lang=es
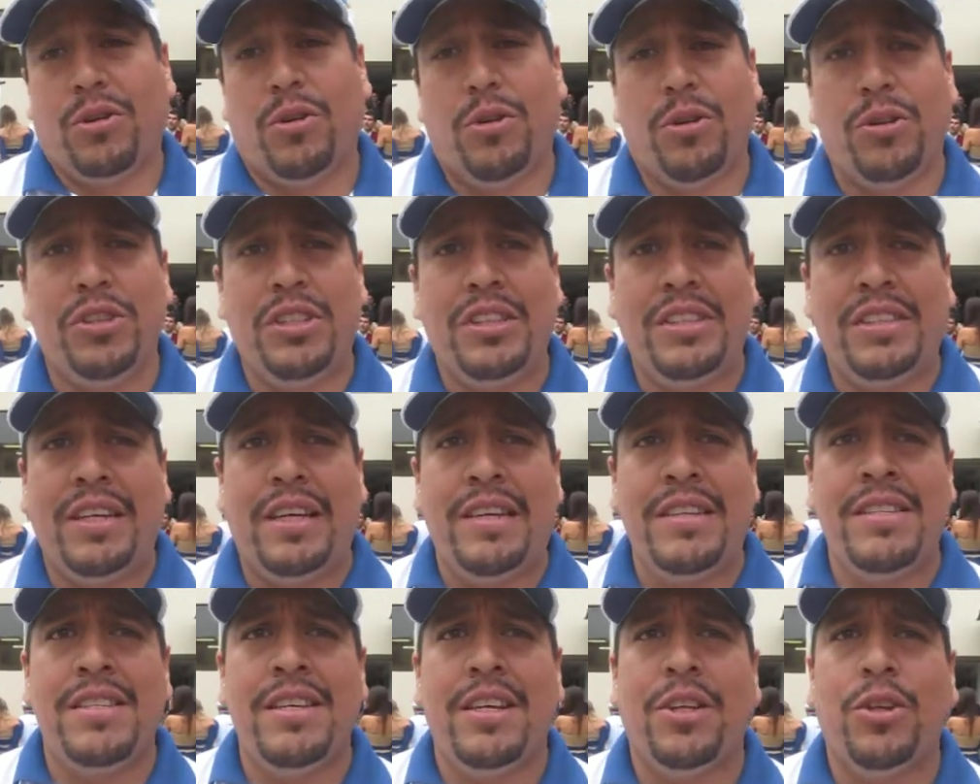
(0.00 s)

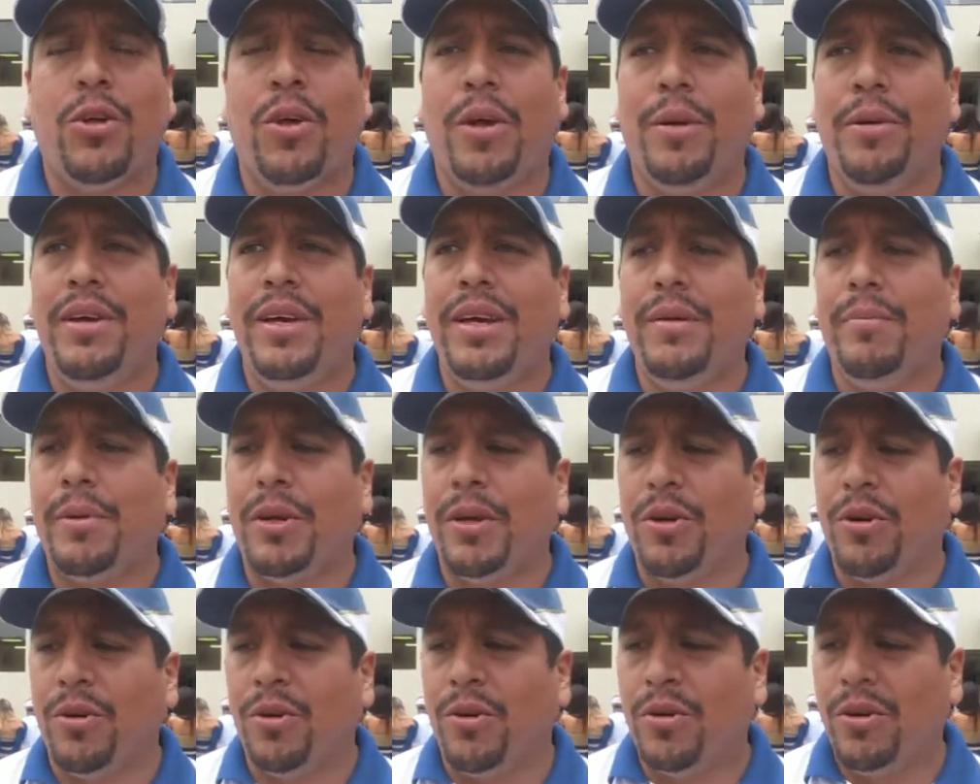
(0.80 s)
consistencia todavía,
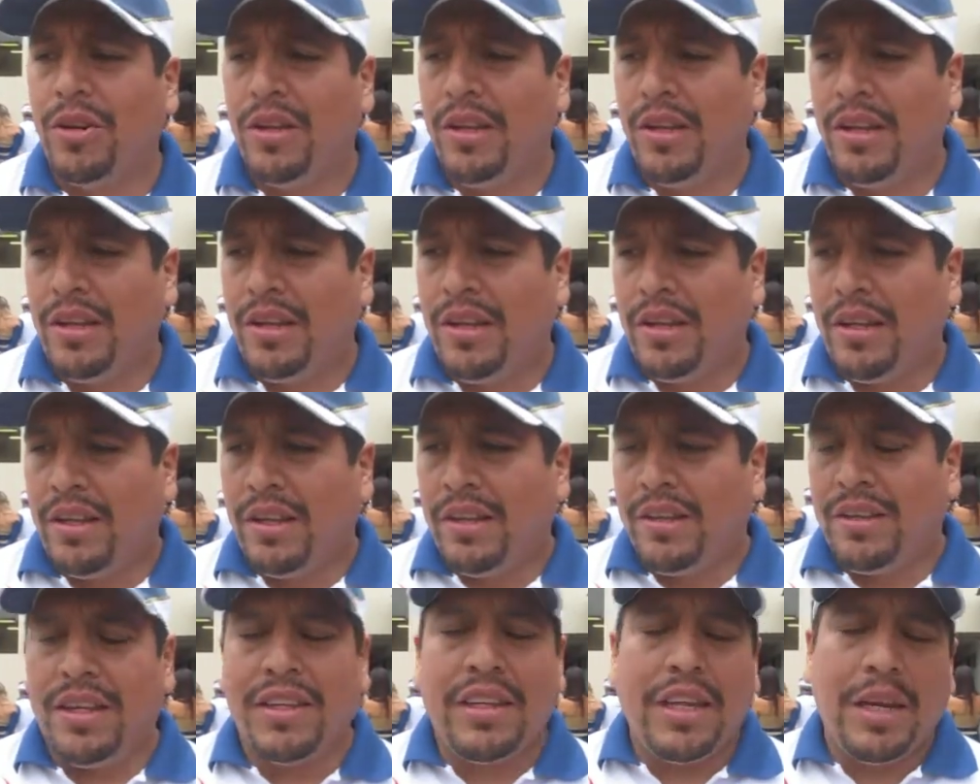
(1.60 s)
pero
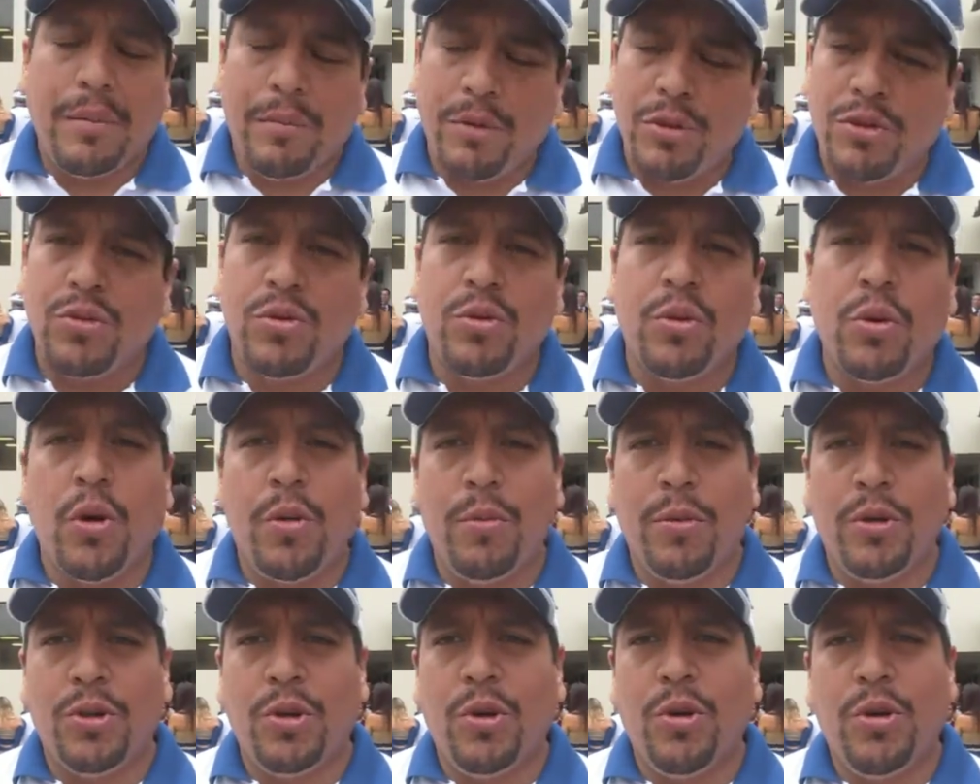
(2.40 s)
ya tenemos un nuevo
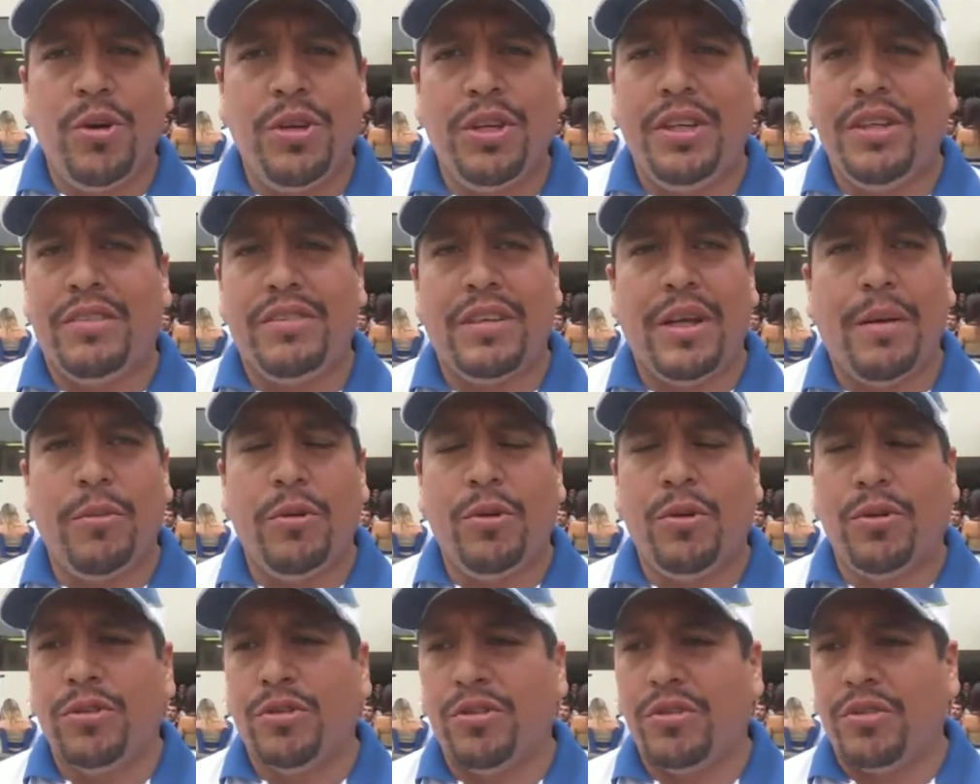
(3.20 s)
motor y
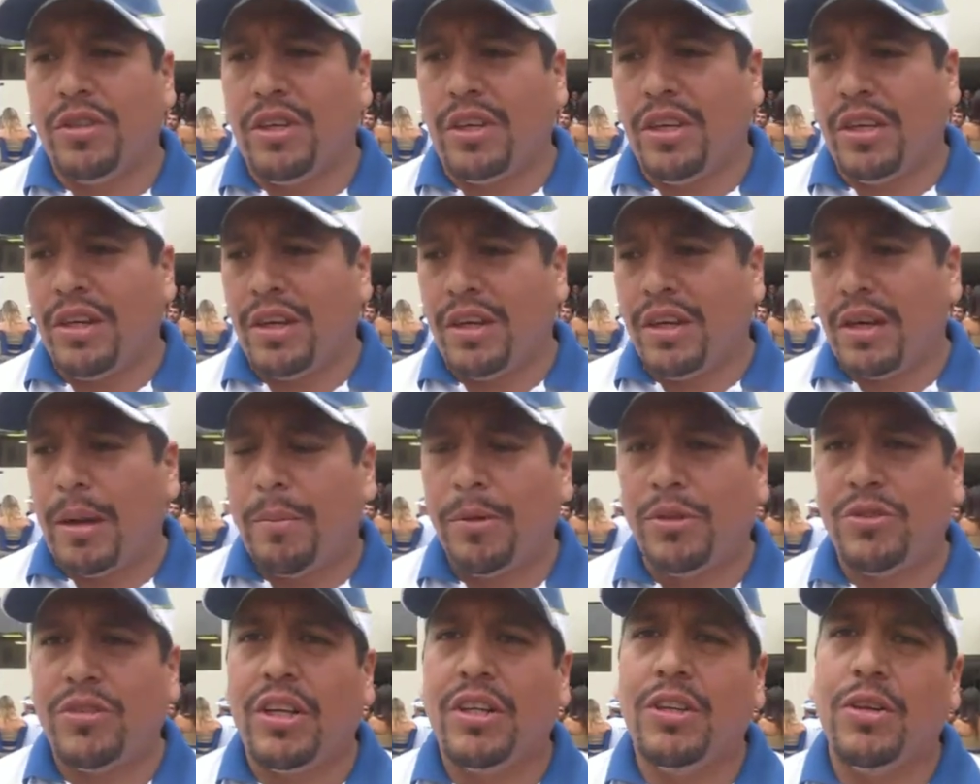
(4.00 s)
estamos eh,
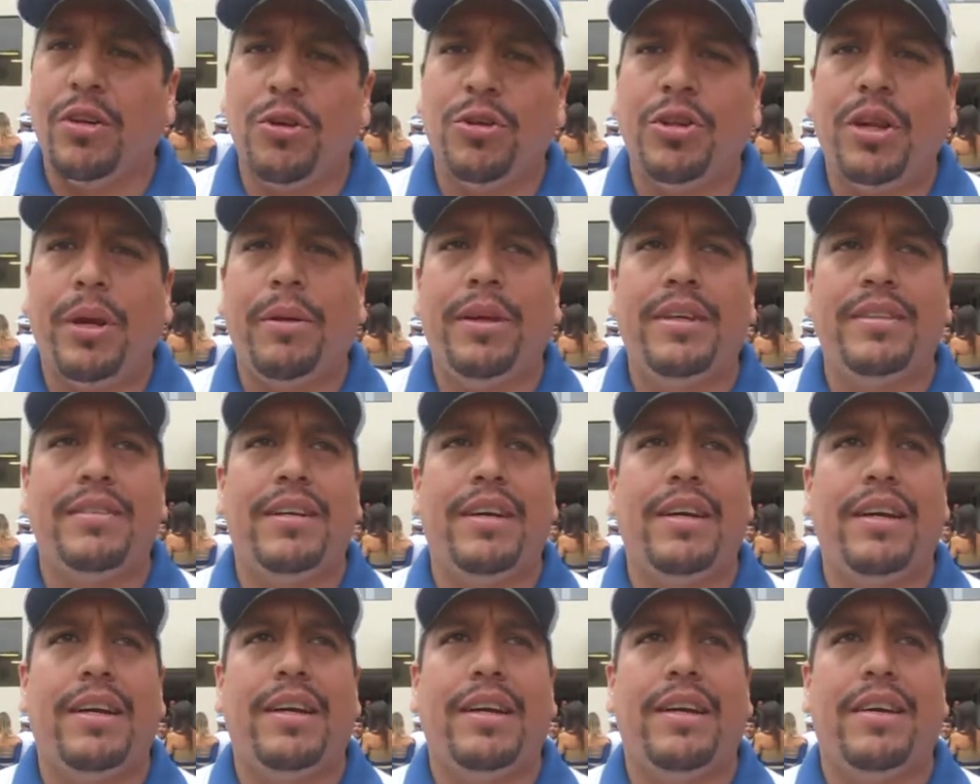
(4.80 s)
apostando otra vez
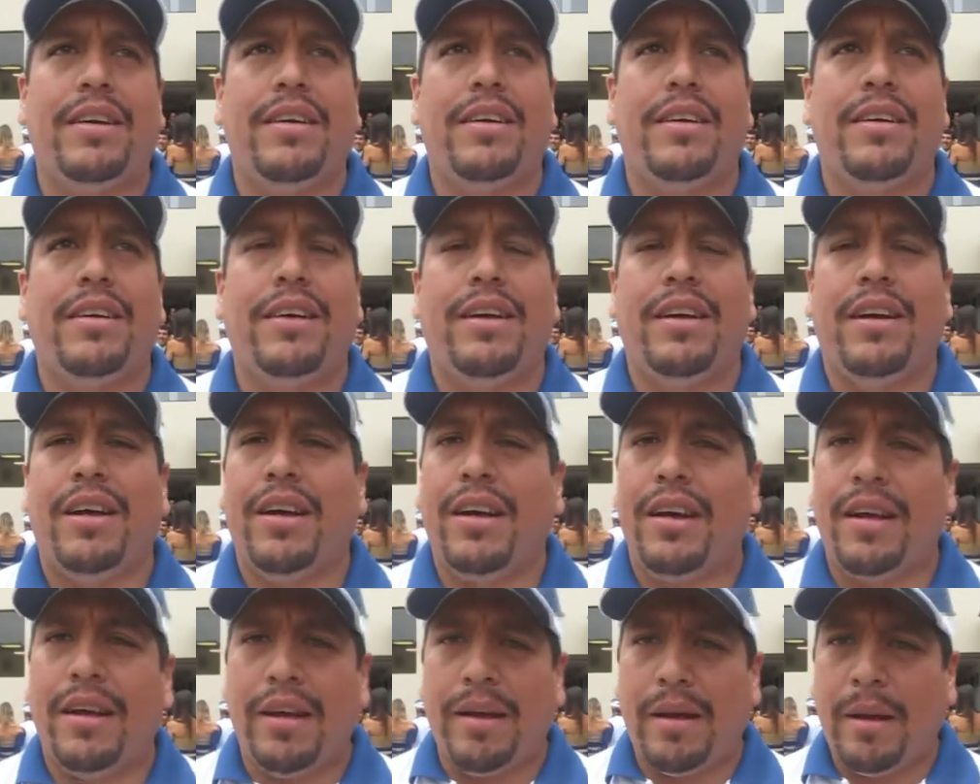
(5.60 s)
a,
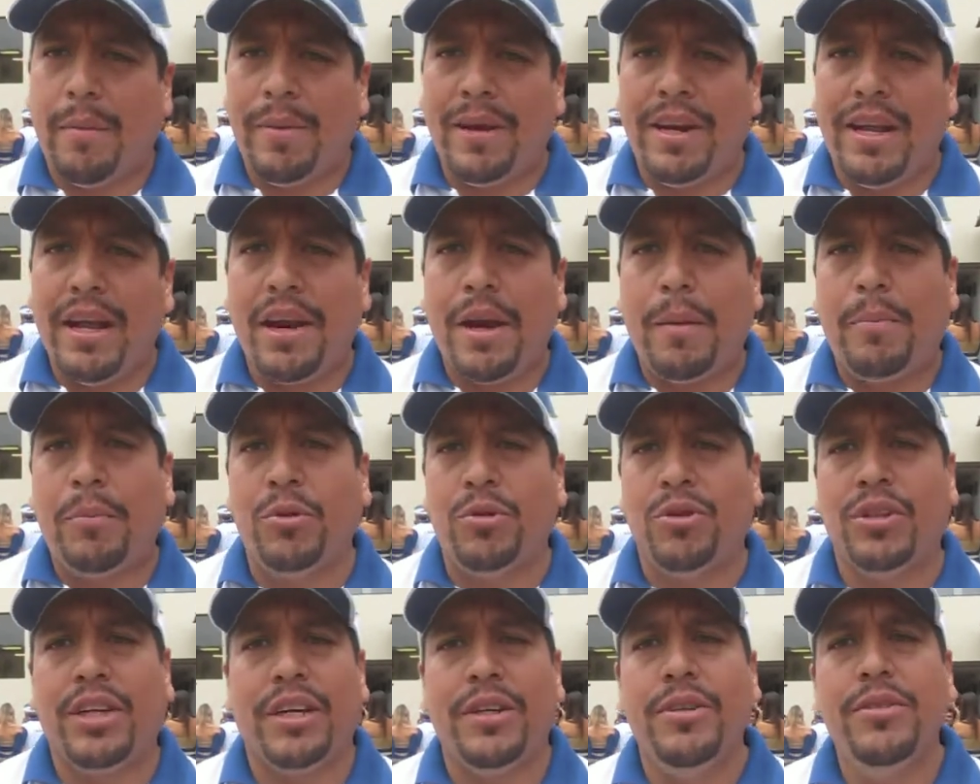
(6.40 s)
a, pelear la
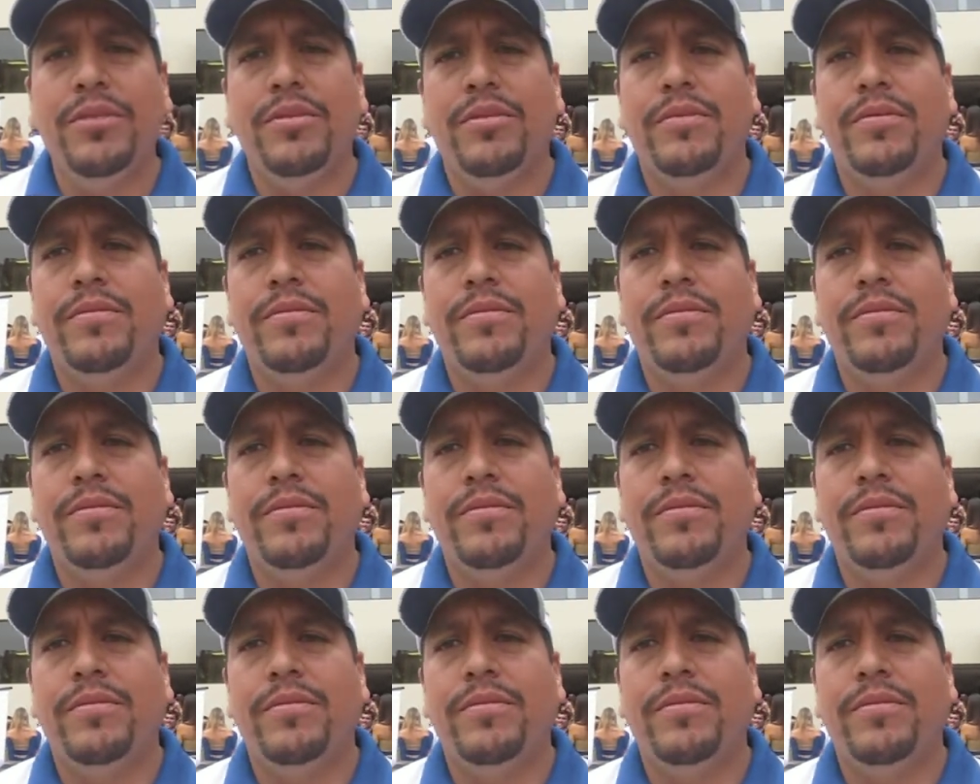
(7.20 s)
punta, ¿no?